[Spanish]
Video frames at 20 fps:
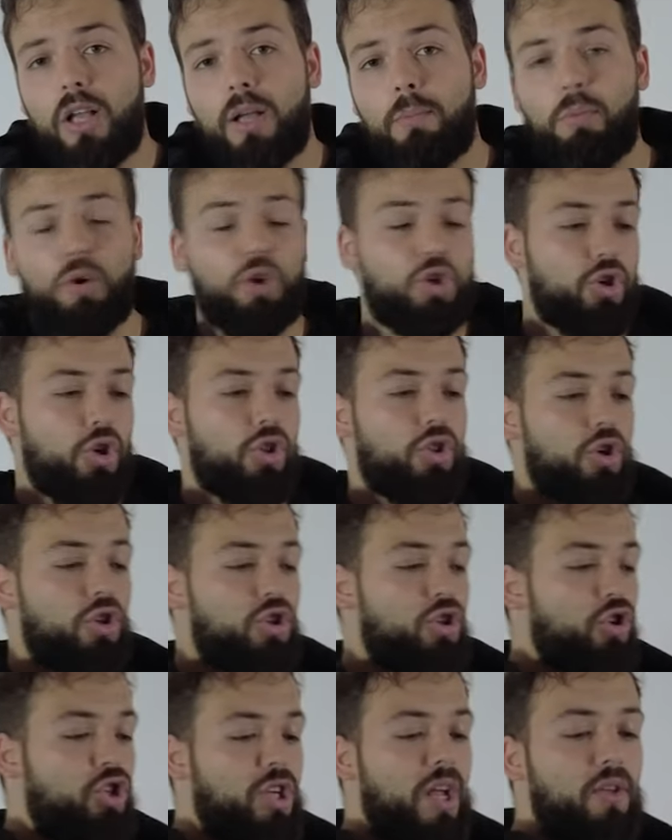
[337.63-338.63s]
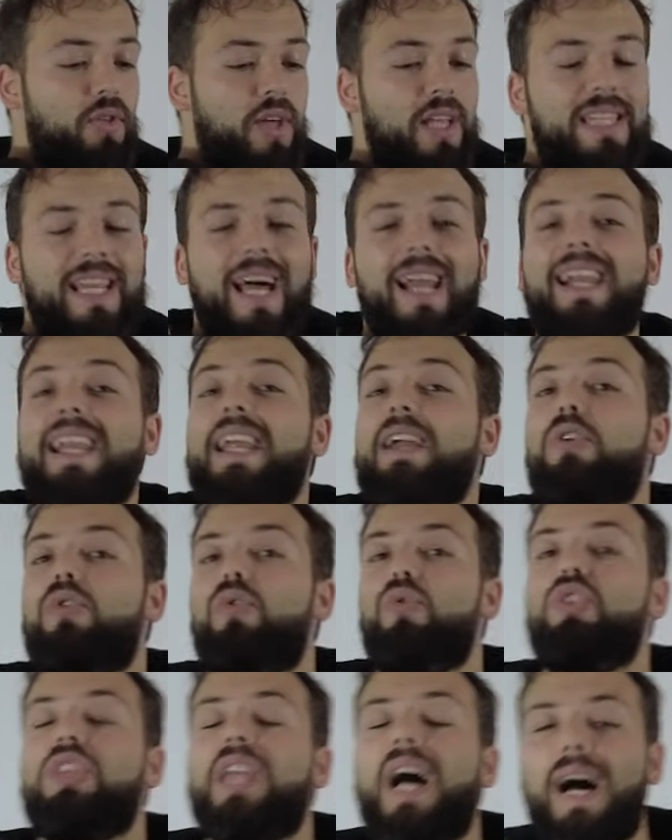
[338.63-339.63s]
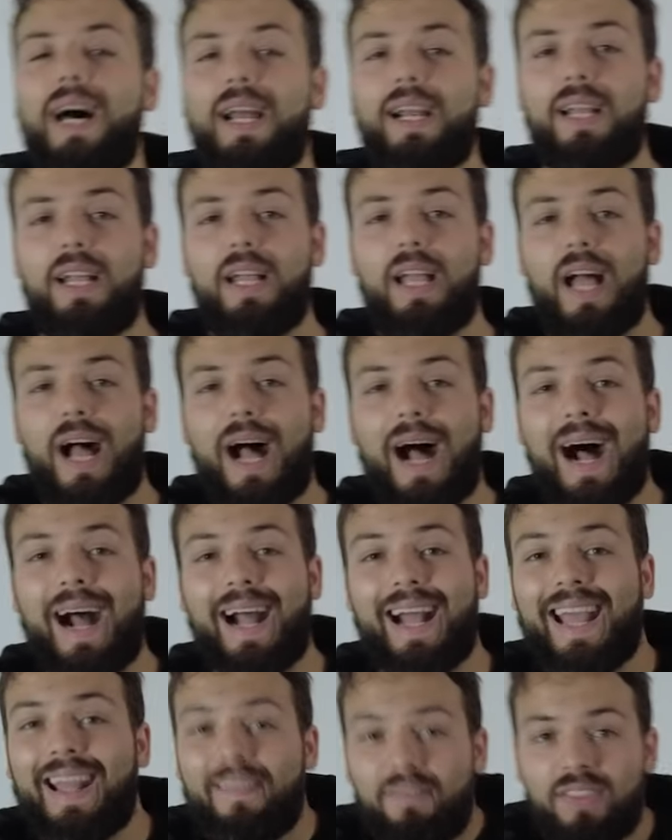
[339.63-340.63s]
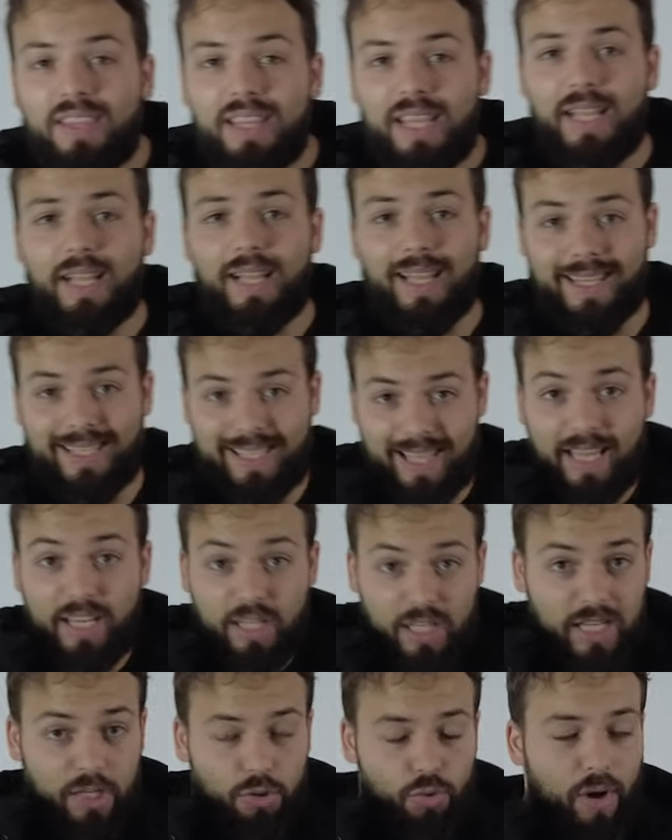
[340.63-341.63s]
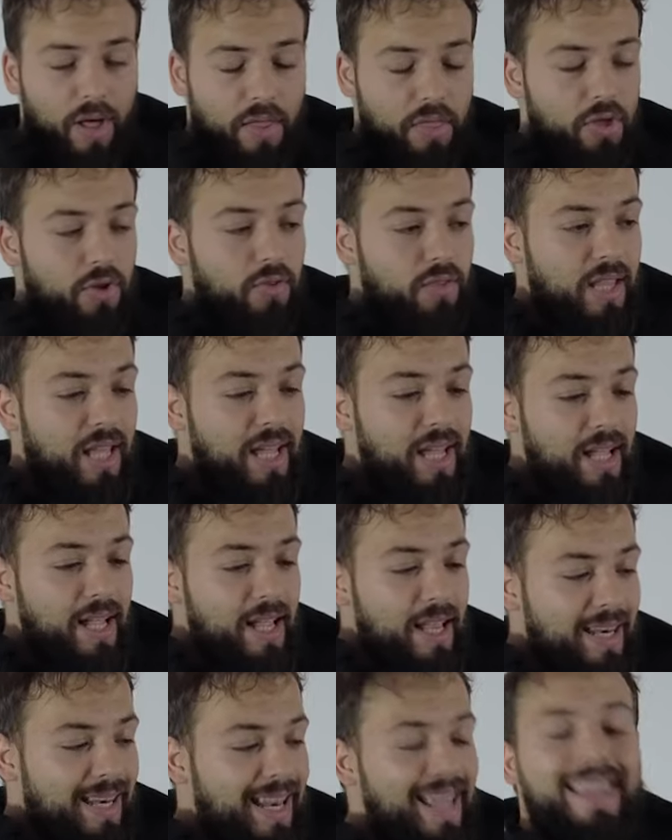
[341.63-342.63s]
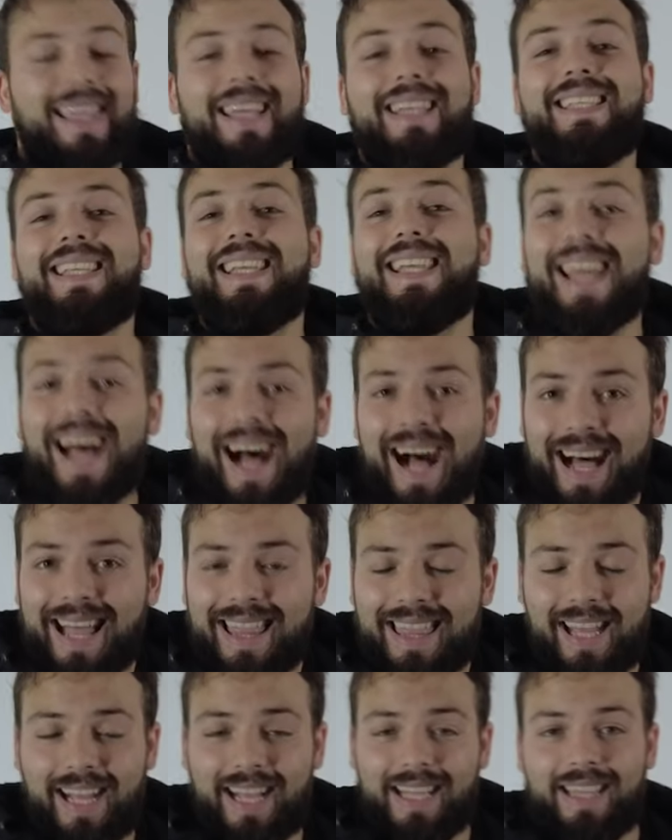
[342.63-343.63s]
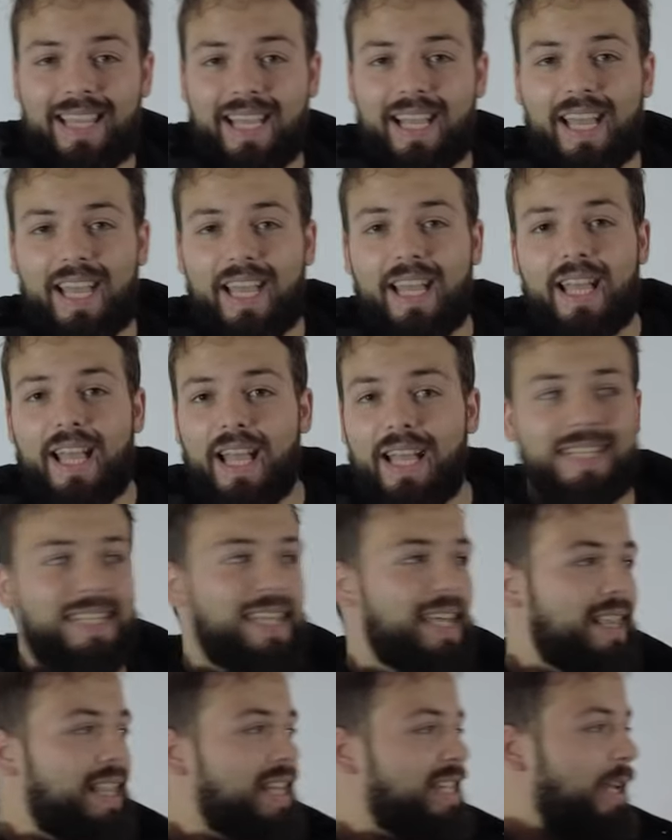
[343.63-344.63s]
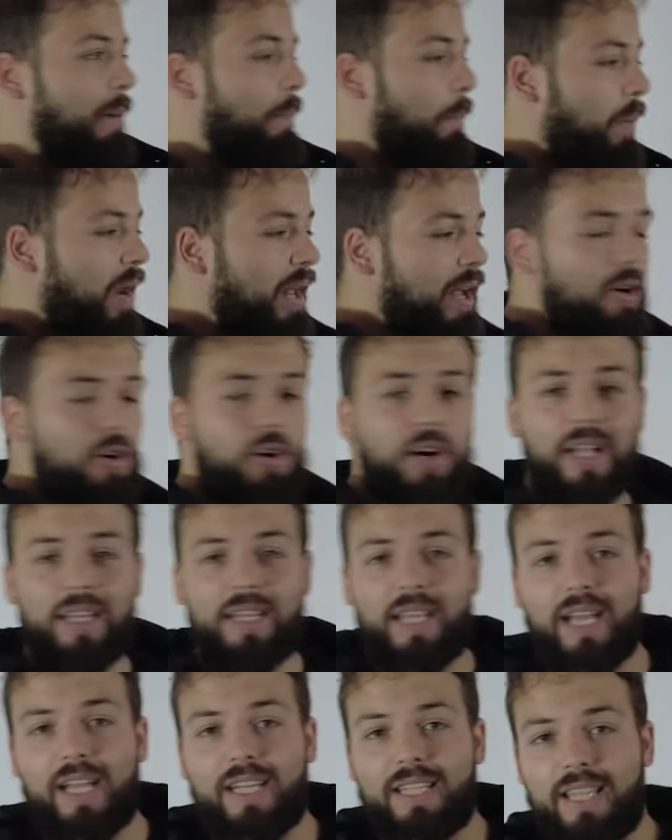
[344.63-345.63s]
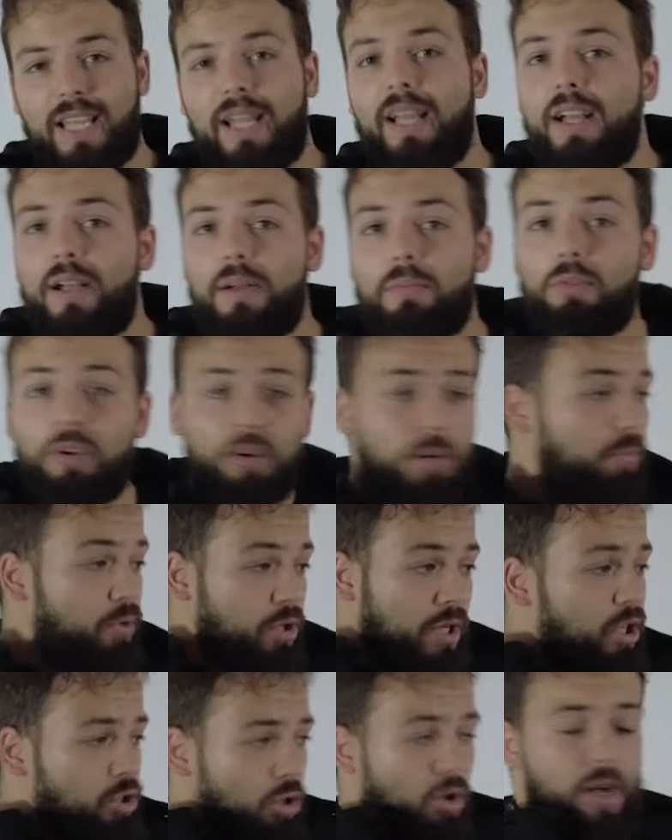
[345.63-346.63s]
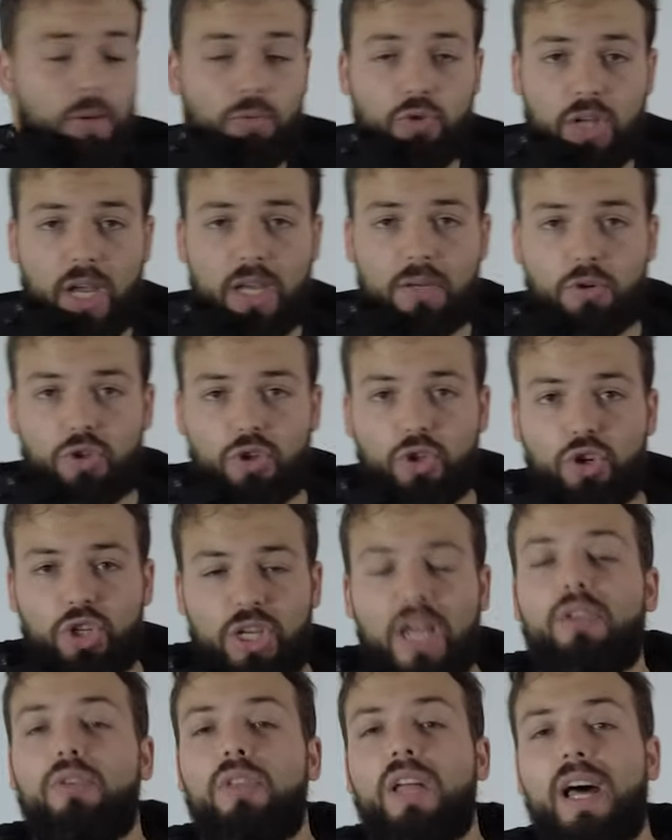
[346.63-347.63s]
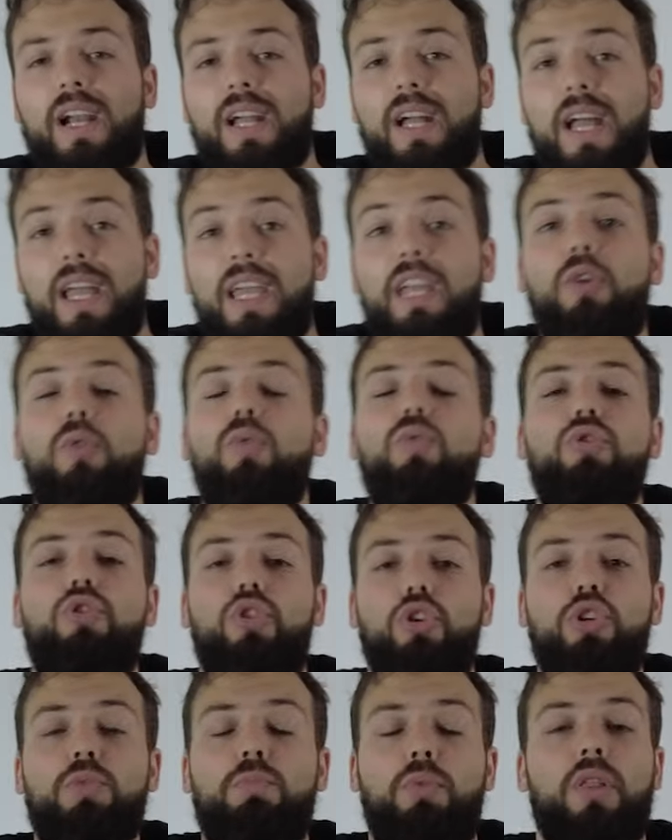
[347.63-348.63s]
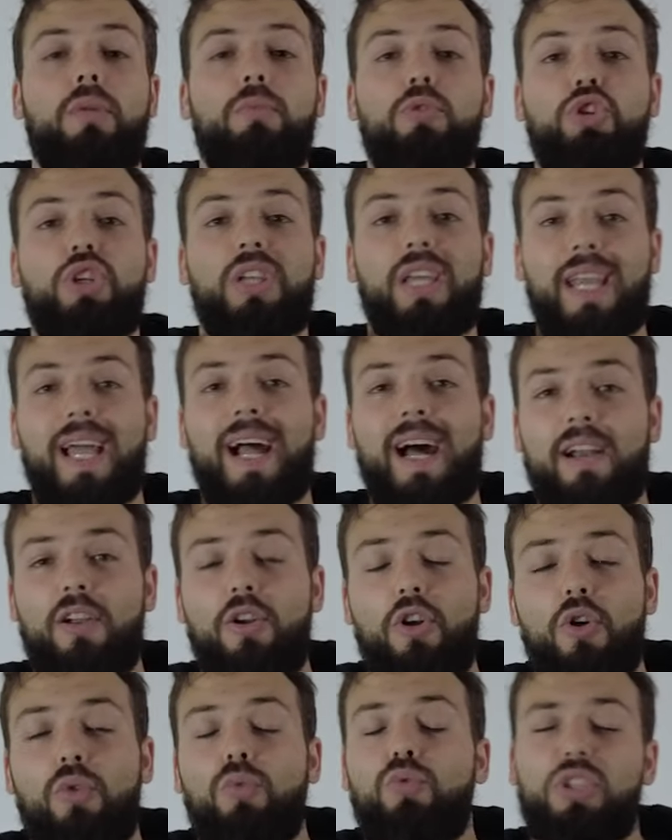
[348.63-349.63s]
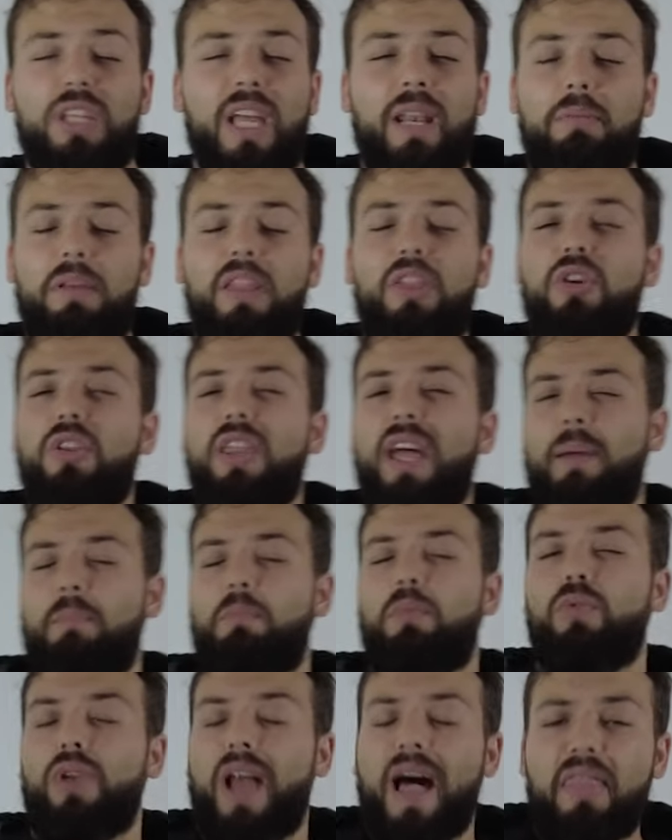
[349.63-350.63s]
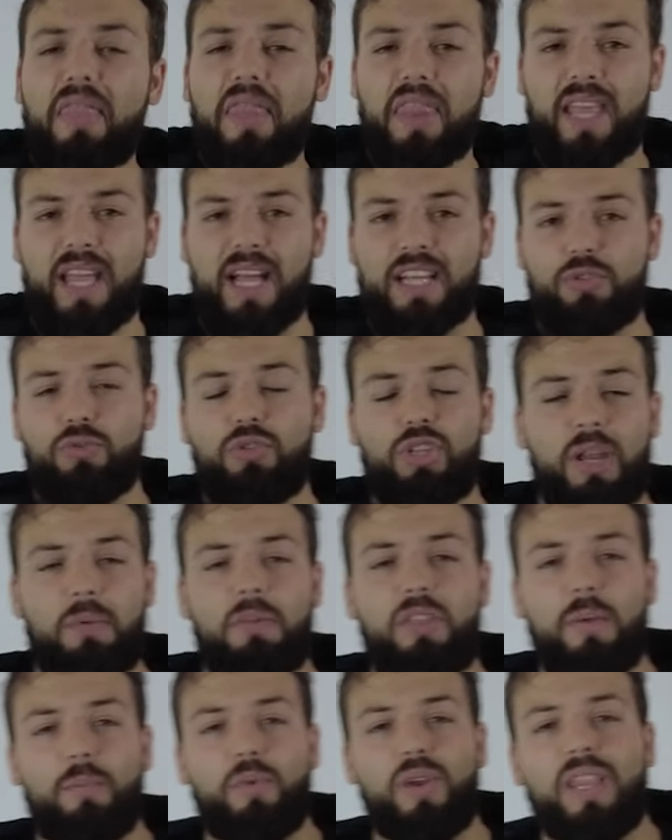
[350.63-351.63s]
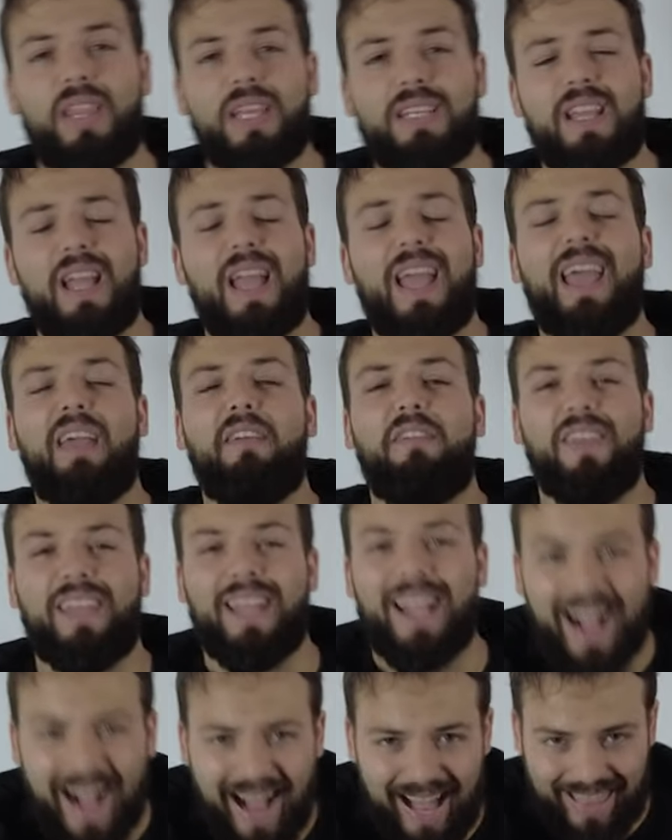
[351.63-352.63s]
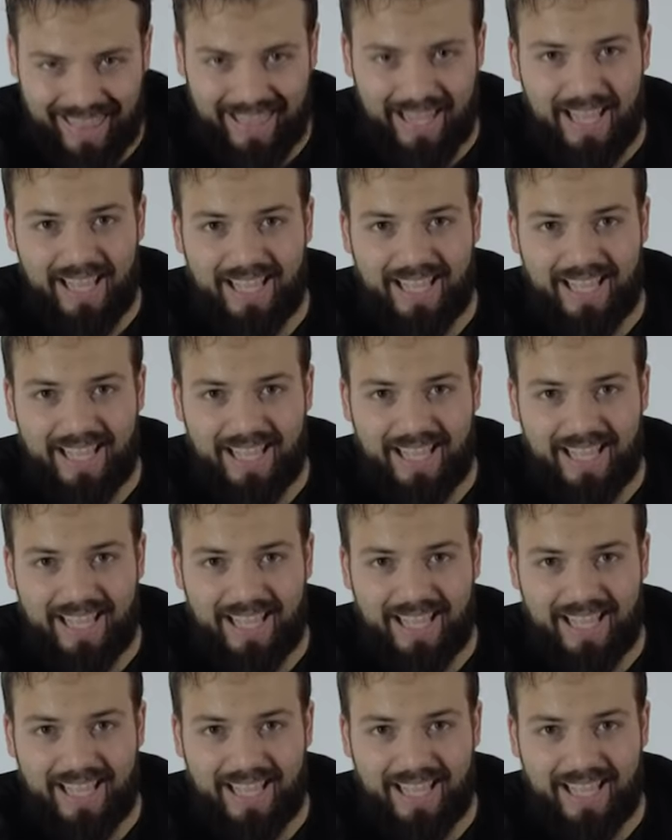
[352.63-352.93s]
vosotros nos ayudáis a reclutar a gente que esté en situación de necesidad, gente que esté en desempleo, gente que esté, bueno, pues esto que buscáis vosotros ayudar y juntos podemos crear un servicio de ambulancias, un servicio de ambulancias eficaz,